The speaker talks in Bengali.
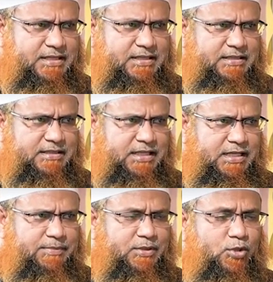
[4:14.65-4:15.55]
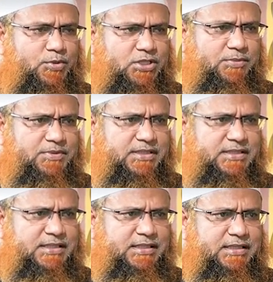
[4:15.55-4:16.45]
হ্যাঁ আল্লাপাক অভিশাপ
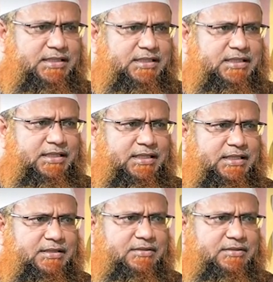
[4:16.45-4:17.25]
দিয়েছেন হ্যাঁ